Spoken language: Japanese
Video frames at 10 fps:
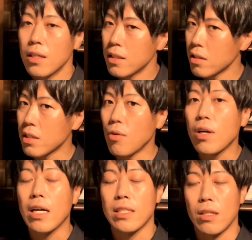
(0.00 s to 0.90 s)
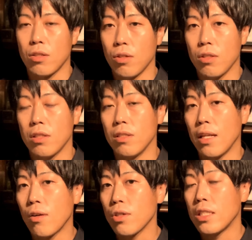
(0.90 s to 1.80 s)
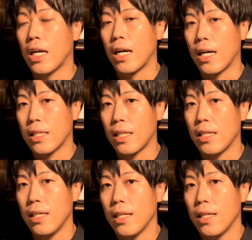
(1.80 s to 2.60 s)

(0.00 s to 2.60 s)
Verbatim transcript: そしてお母さんの所有するネゴシアンがあったり。